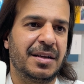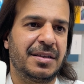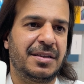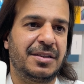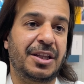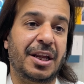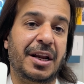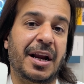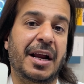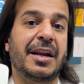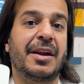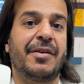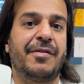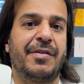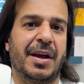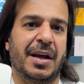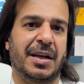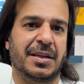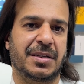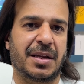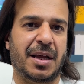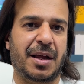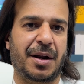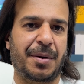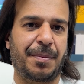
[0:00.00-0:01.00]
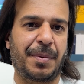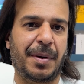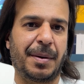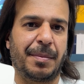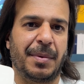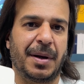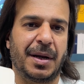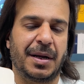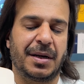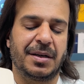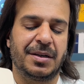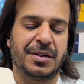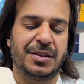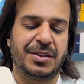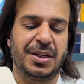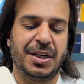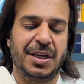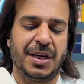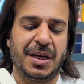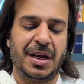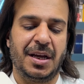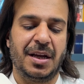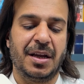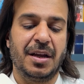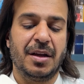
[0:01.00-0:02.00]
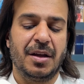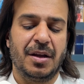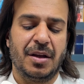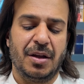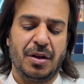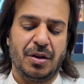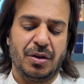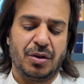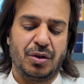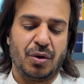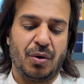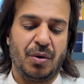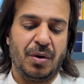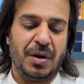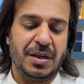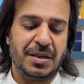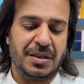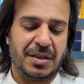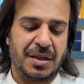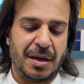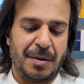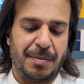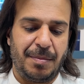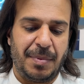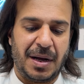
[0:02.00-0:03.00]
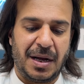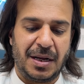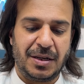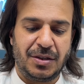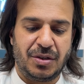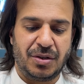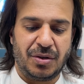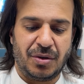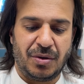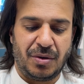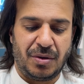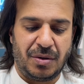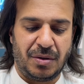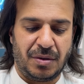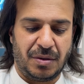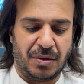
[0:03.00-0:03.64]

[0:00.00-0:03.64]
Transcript: तिरानवे हज़ार रुपये में ठीक है तो इसके बाद जो